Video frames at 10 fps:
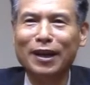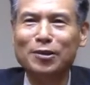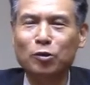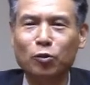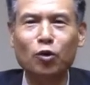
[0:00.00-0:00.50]

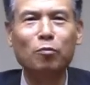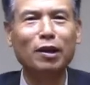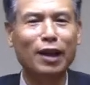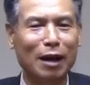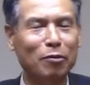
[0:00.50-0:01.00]
그래서
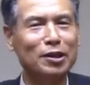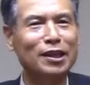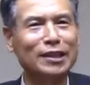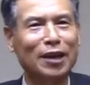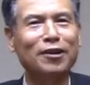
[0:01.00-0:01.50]
존경받는
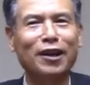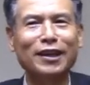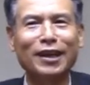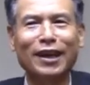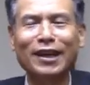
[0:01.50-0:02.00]
아버지
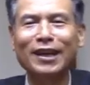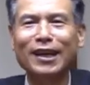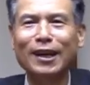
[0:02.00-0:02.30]
자녀들에게